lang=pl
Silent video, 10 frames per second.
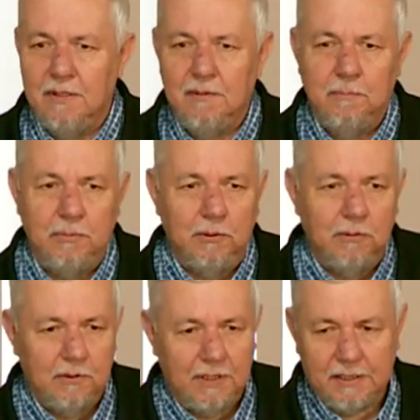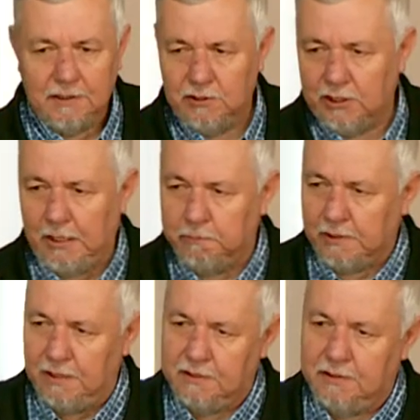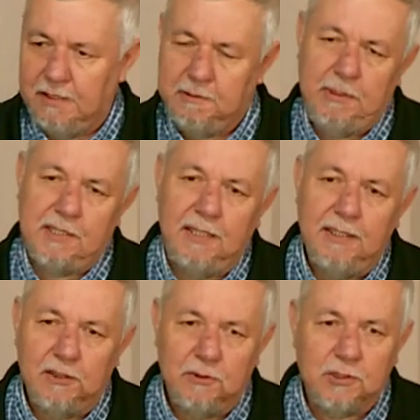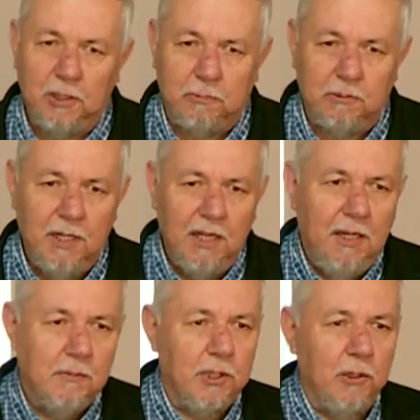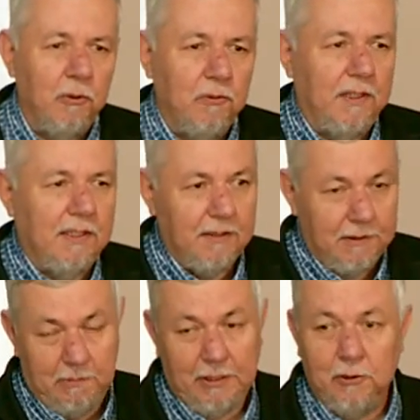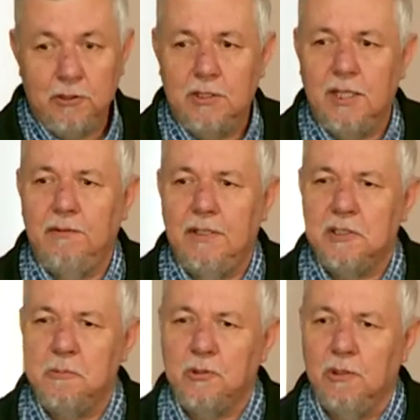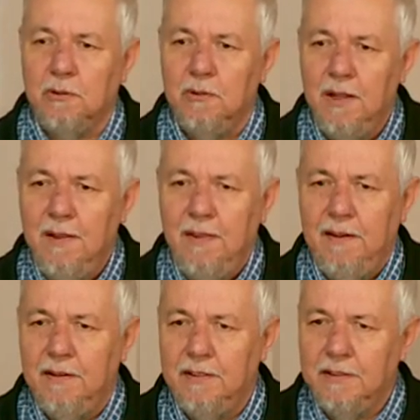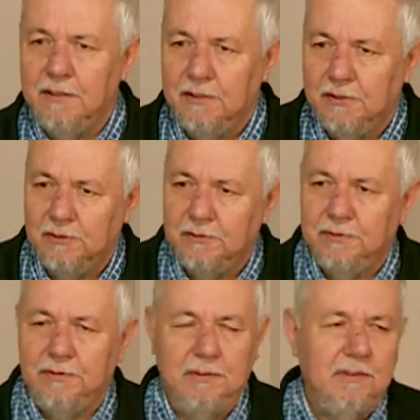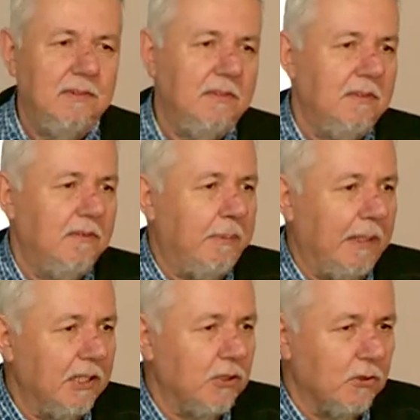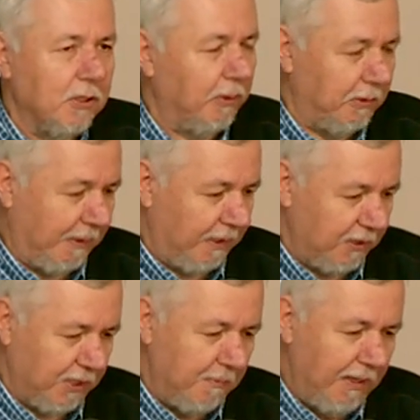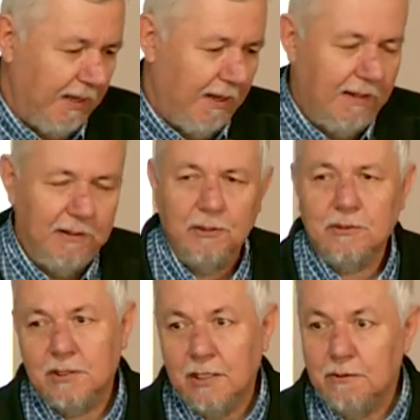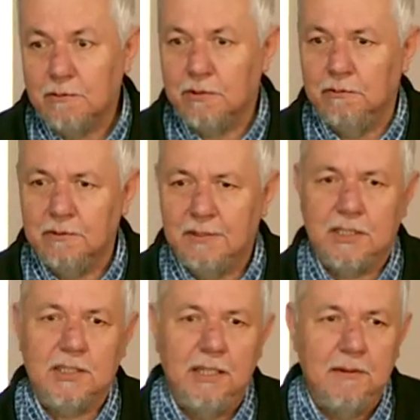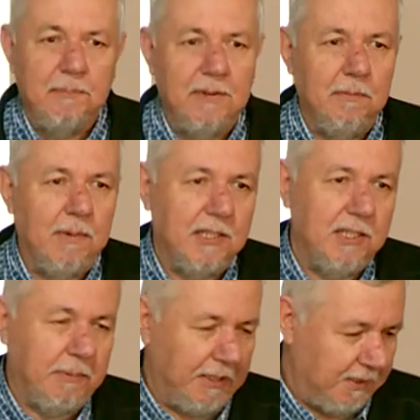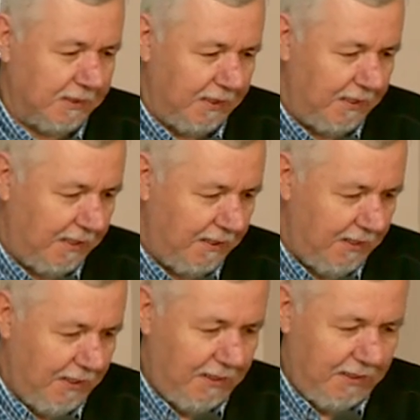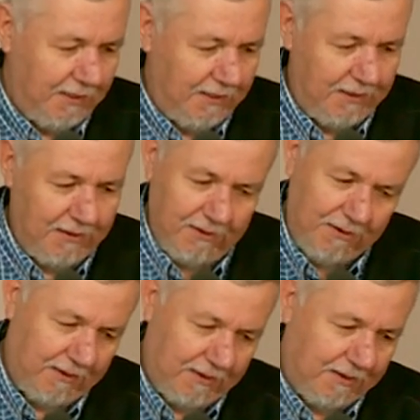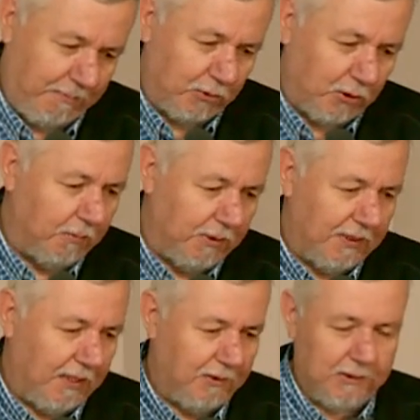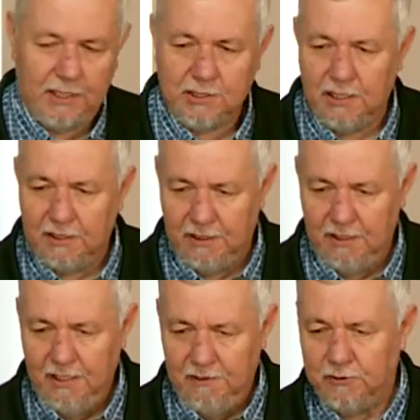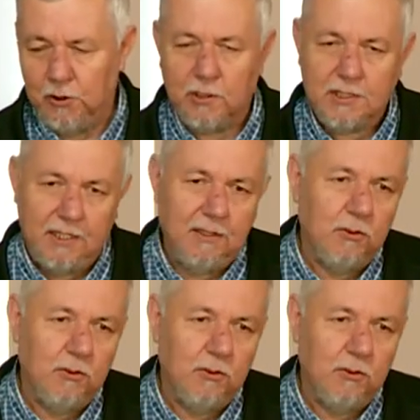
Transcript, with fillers: y, była sztabka ze specjalnego stopu, przechowywana chyba do dzisiaj w dalszym ciągu y, w, Paryżu czy pod Paryżem. No, dzisiaj już są znacznie bardziej precyzyjne y, sposoby na oznaczanie wzorca